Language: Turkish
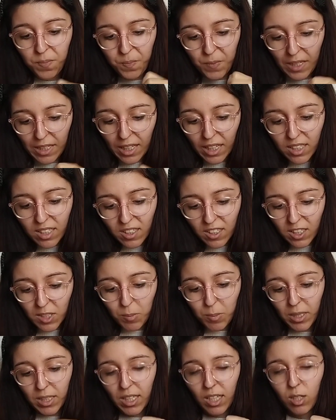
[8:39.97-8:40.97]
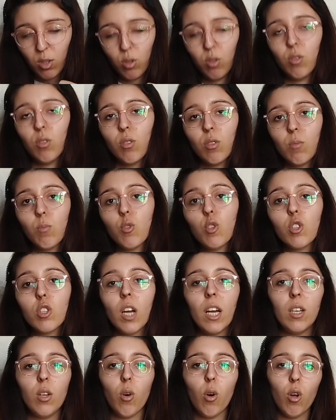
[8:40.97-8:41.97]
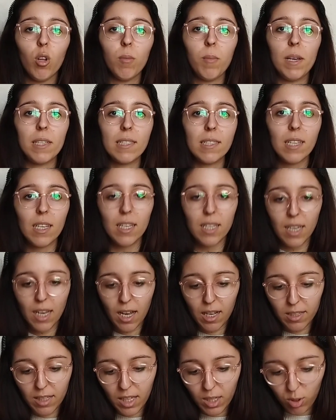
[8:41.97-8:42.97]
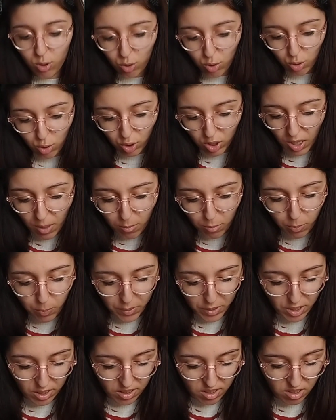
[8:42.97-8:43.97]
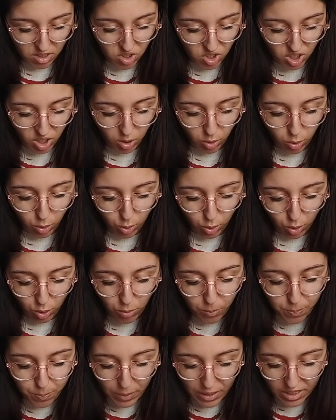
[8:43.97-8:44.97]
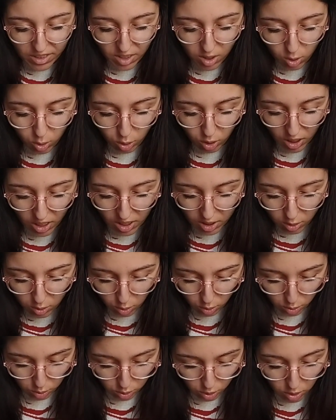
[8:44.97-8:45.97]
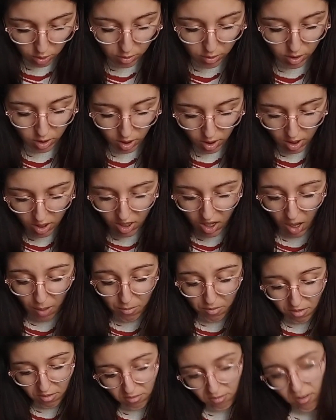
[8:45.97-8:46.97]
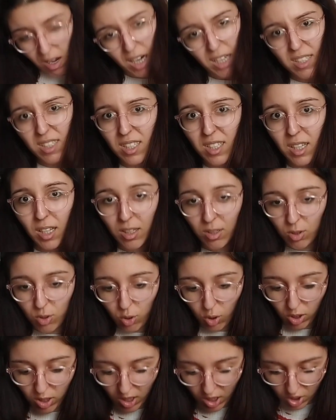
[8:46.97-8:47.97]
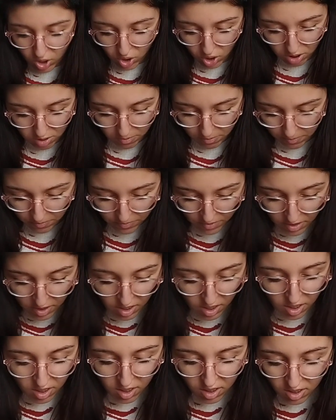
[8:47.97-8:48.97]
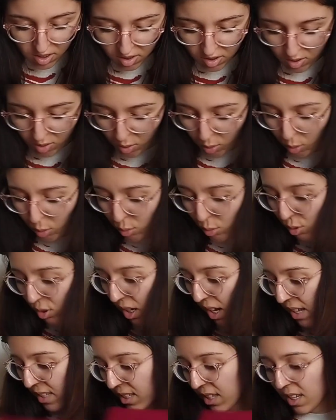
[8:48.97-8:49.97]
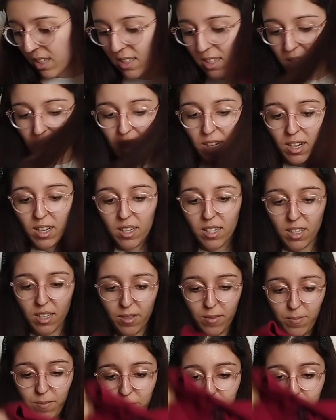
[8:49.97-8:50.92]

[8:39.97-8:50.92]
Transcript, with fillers: Neden yırtmadan diyorum? Çünkü hani olmazsa iadeye götürürken bu paketin içine koyuyorum. Bana da kolaylık oluyor. Ama artık çok geç. Olur ya zaten herhalde.